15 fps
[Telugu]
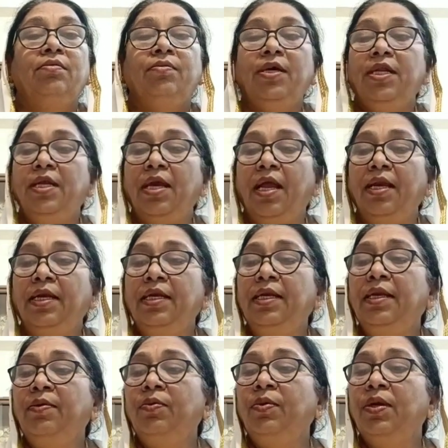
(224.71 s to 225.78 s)
మరి
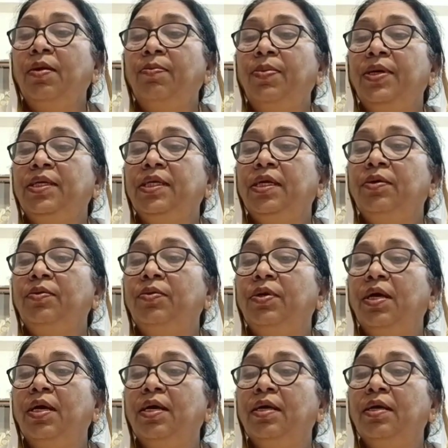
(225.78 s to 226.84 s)
అన్నీ ఉన్నప్పటికీ కూడా